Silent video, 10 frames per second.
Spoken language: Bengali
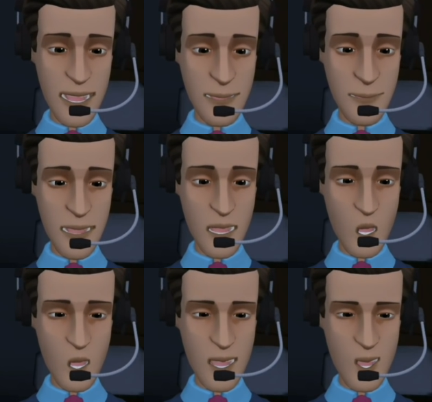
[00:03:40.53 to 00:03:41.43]
এখন পুরো
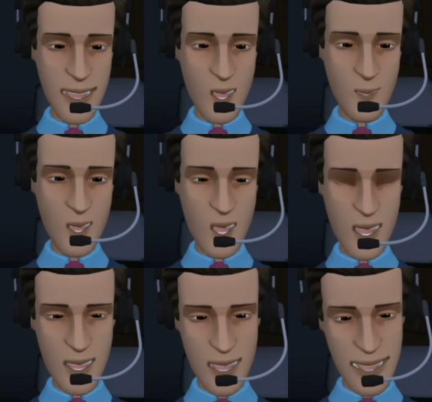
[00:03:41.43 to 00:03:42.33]
প্রসিডিওরটা কী আছে
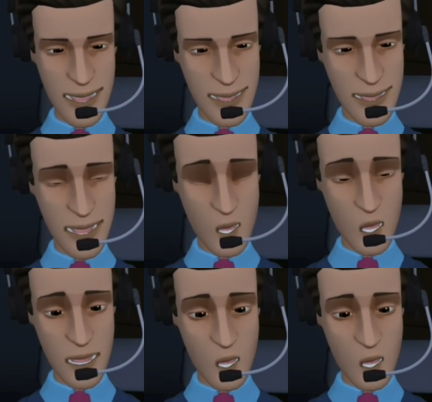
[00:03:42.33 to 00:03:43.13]
সেটাই এখন দেখার